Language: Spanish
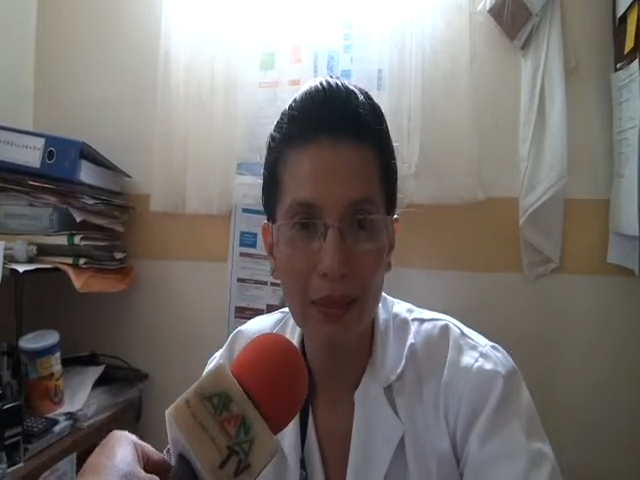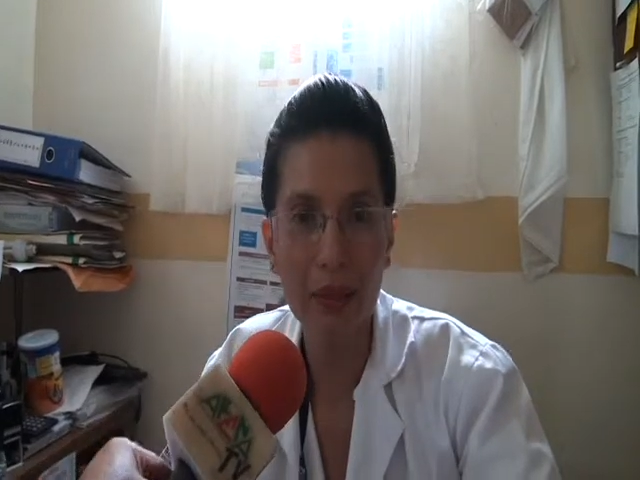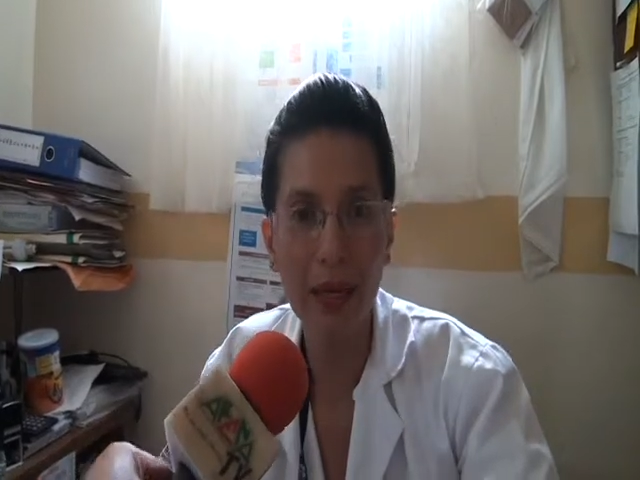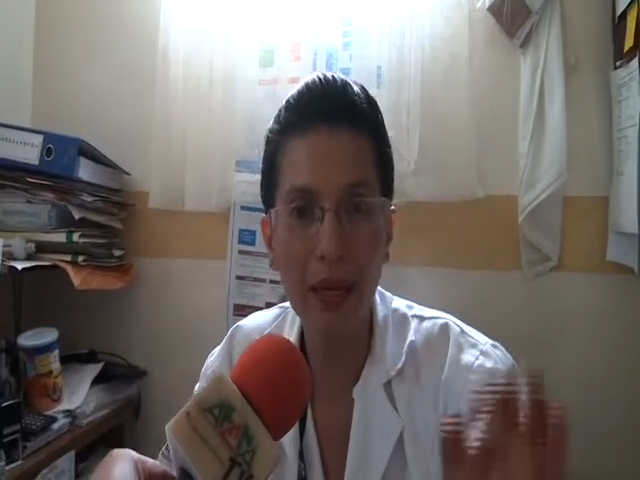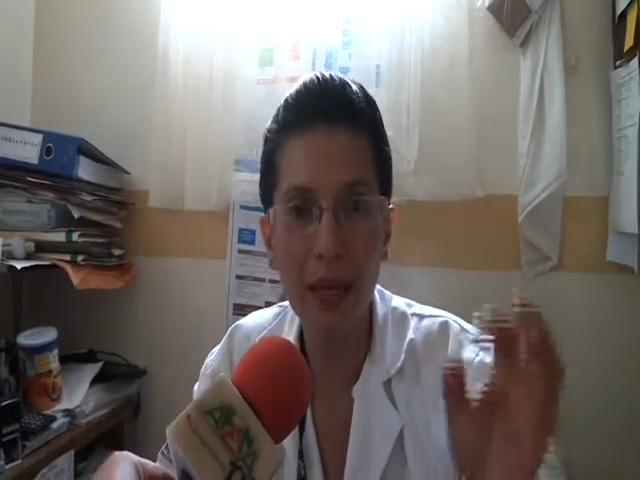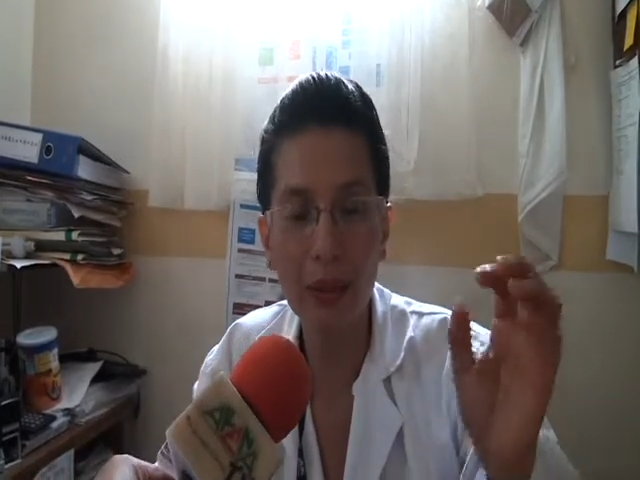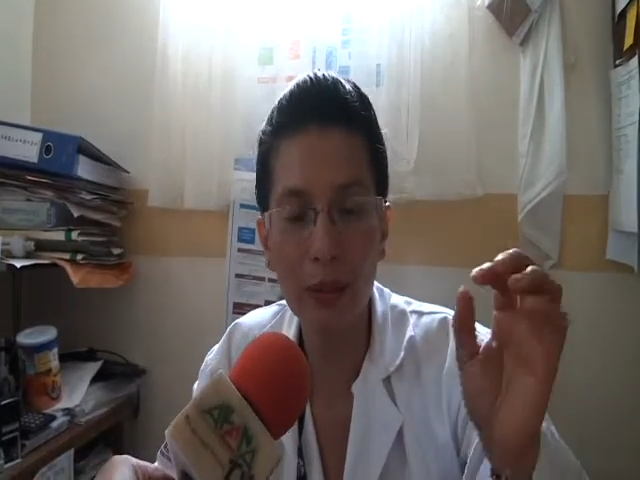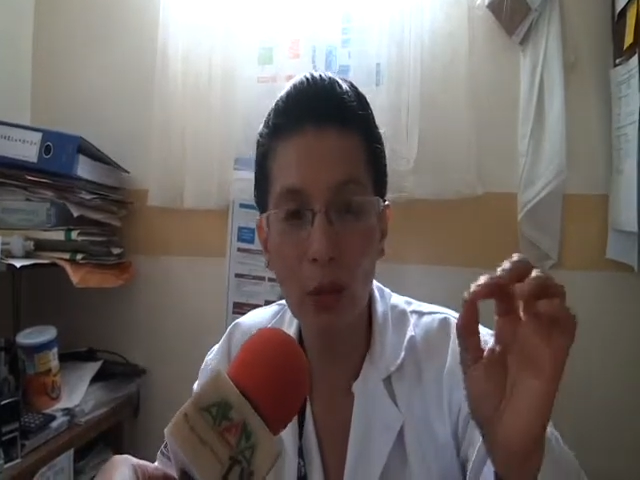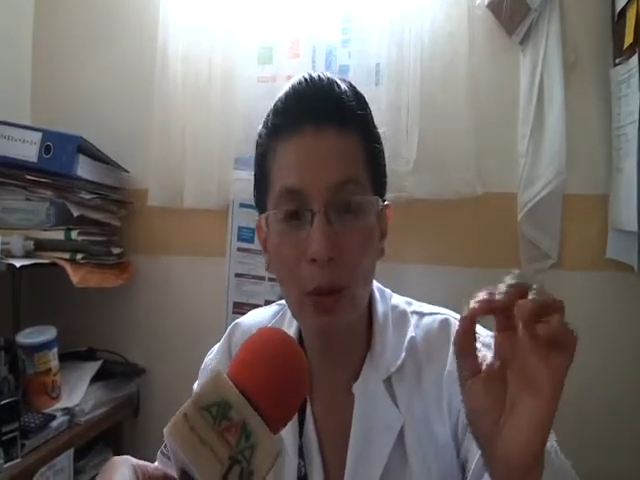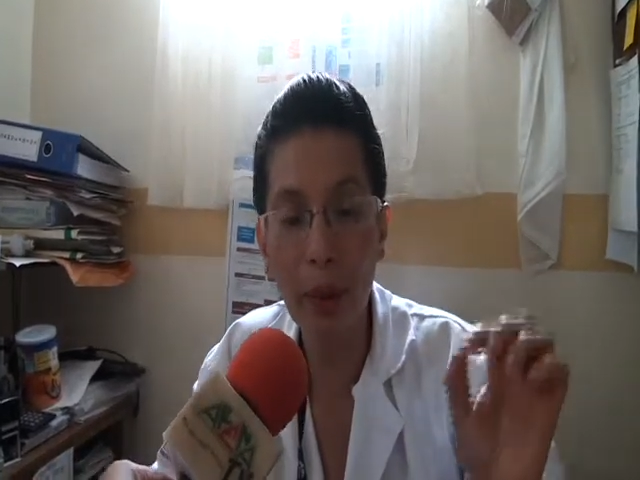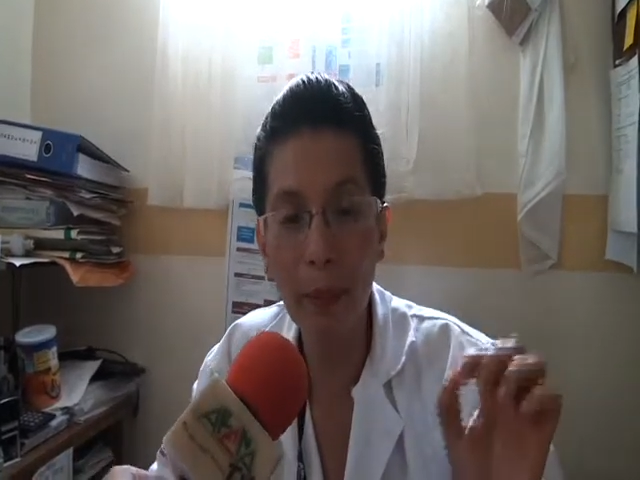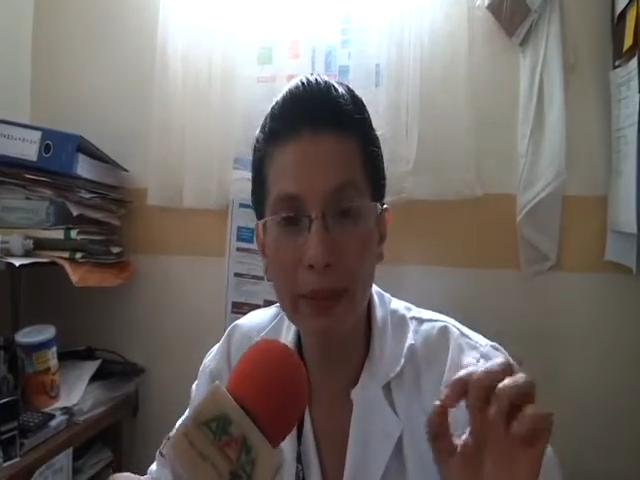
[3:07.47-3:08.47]

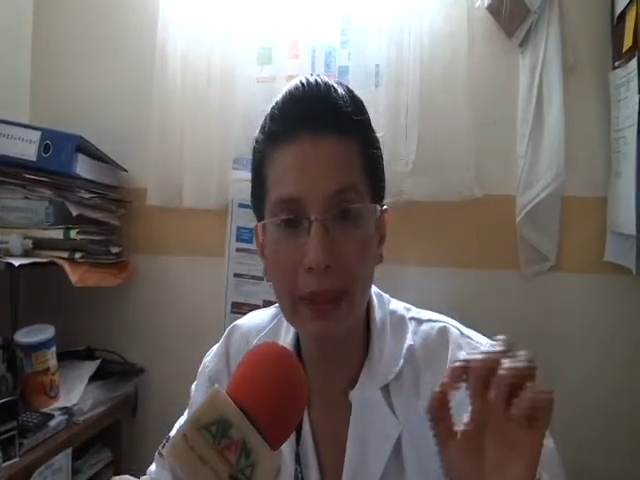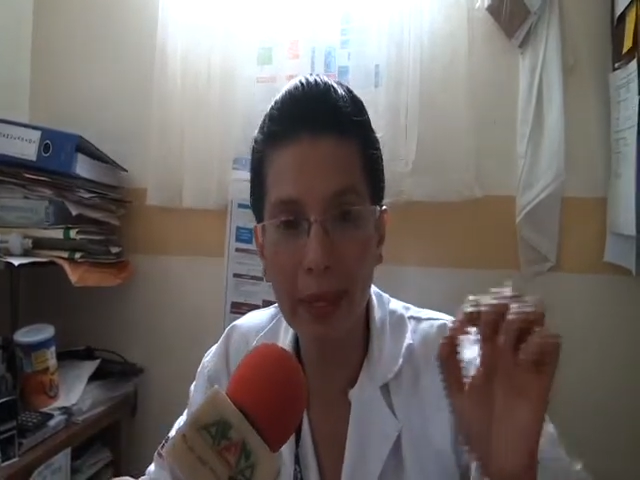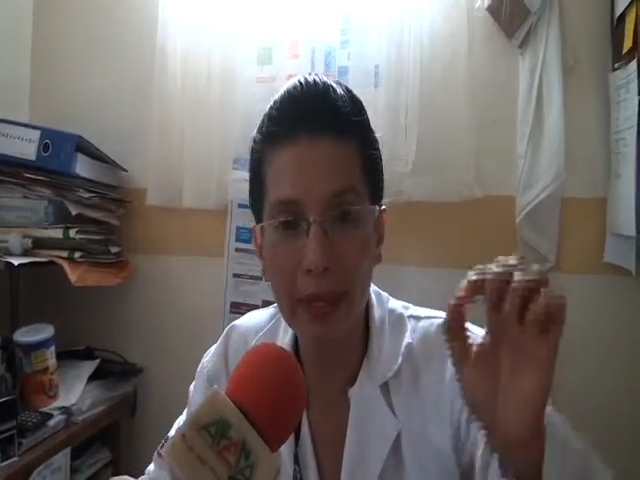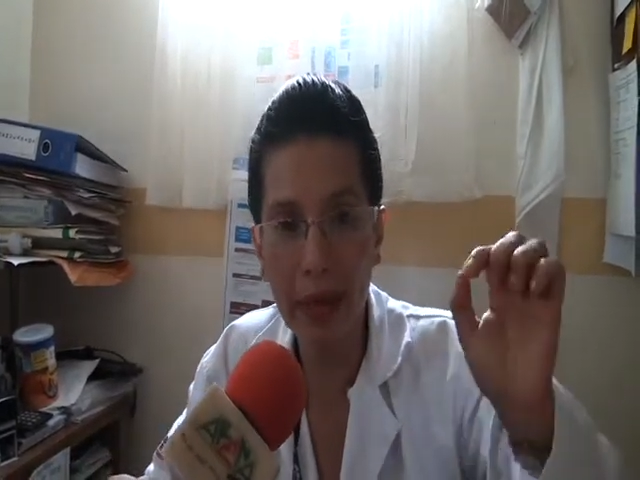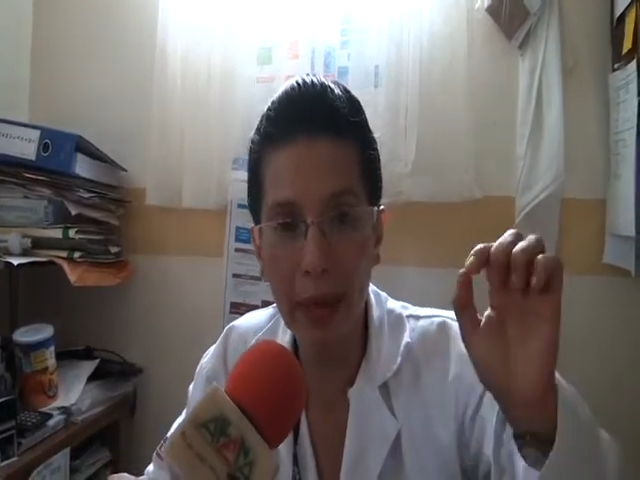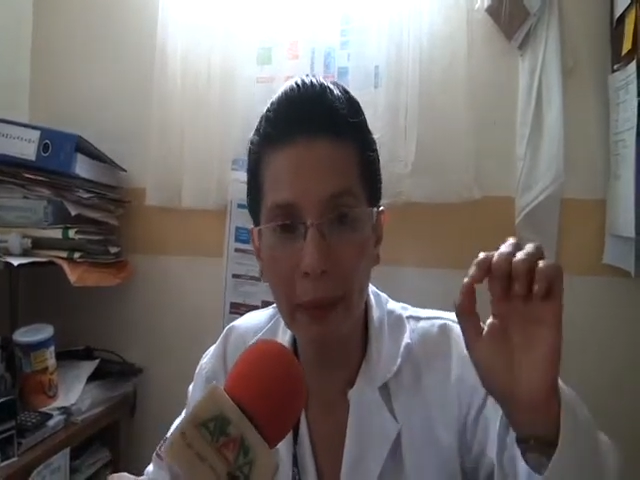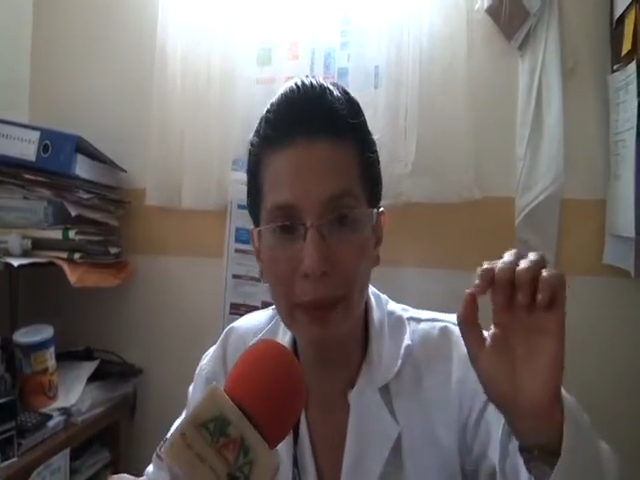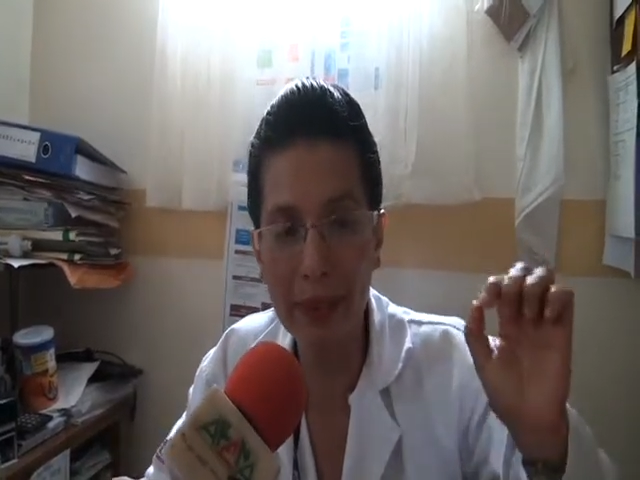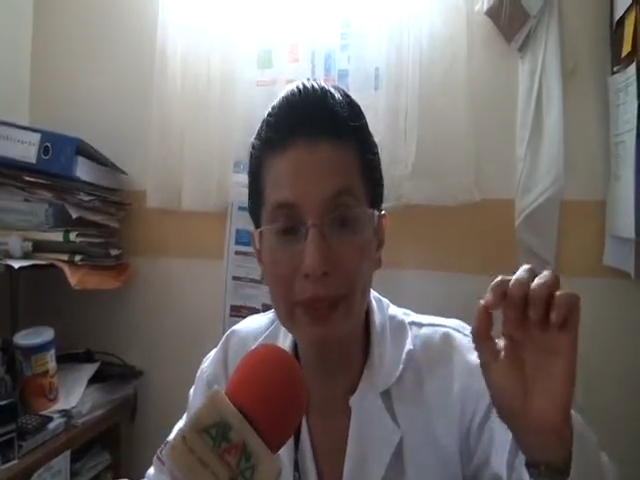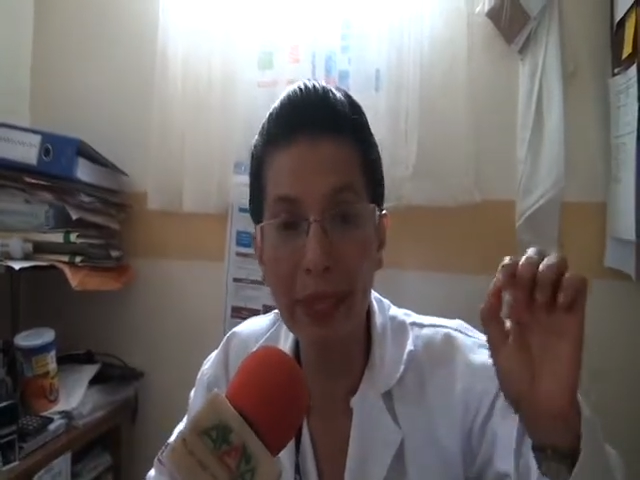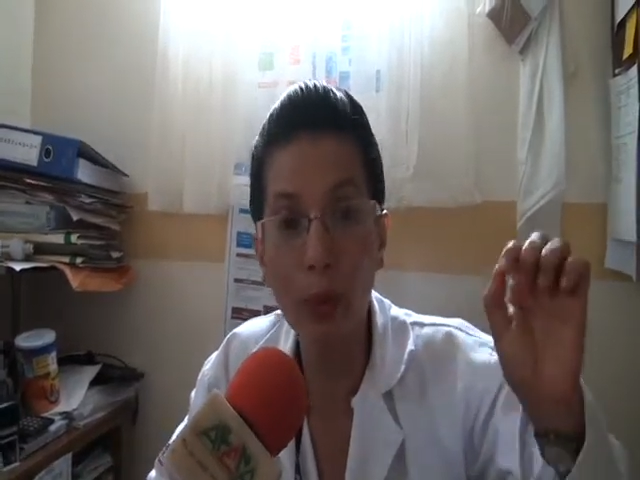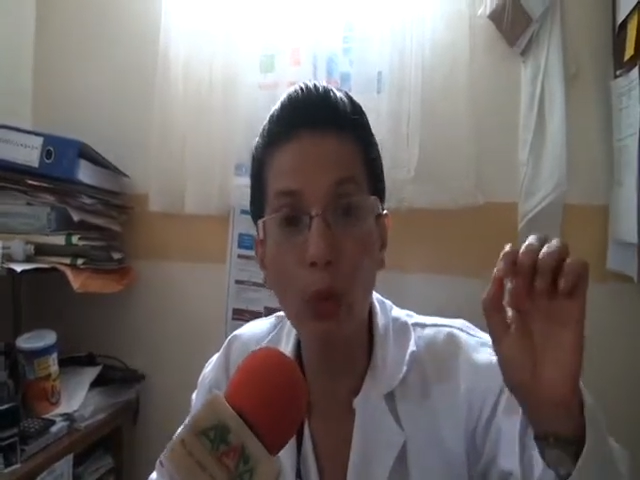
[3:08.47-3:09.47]
nutricional de los alimentos
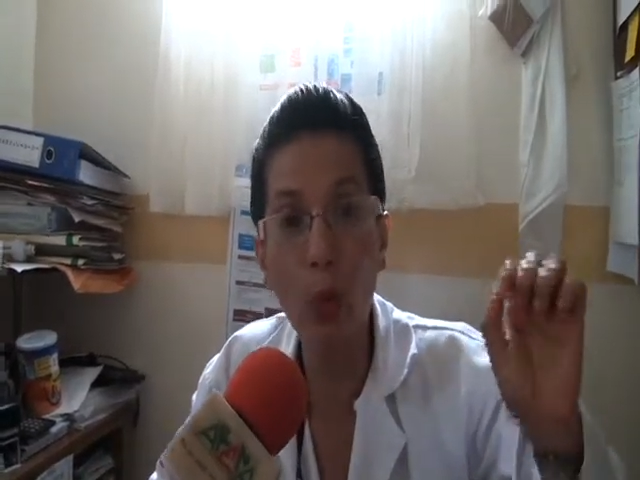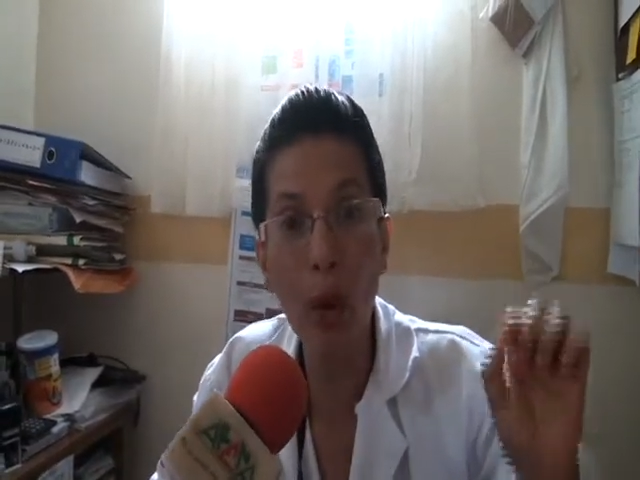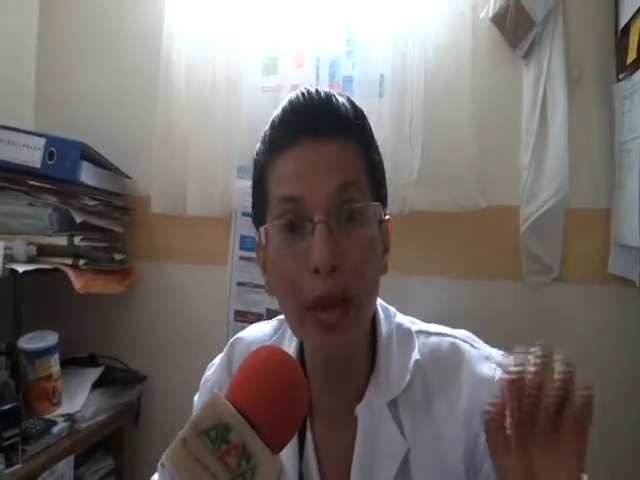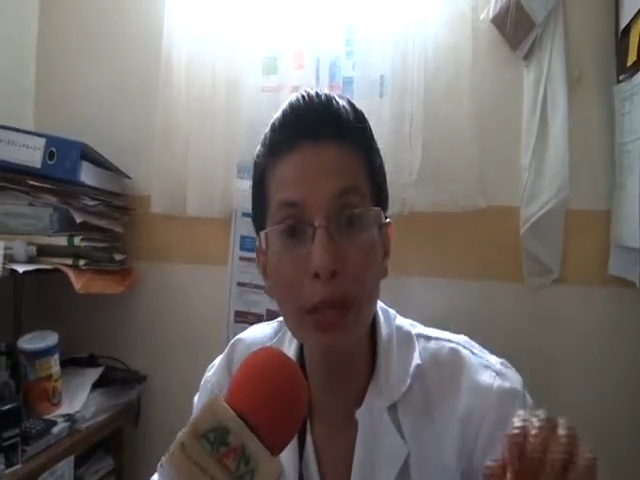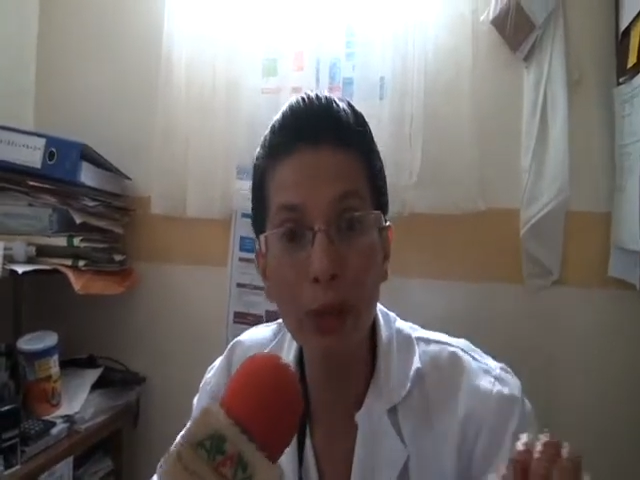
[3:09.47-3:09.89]
procesados